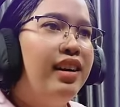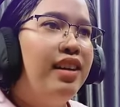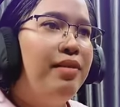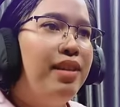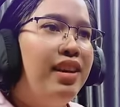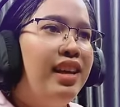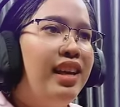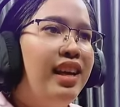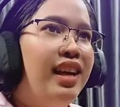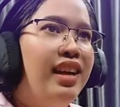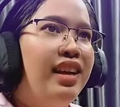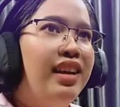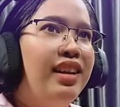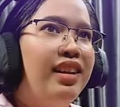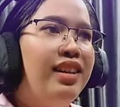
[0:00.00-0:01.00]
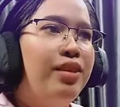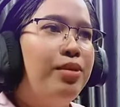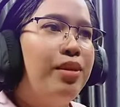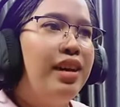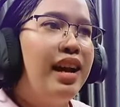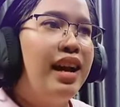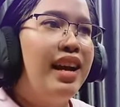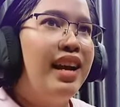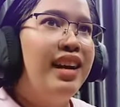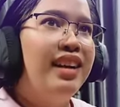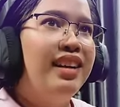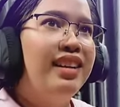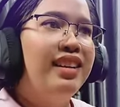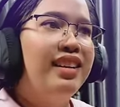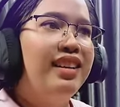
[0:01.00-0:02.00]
เอ้ยหวัดดีตัวอะไรอ่ะ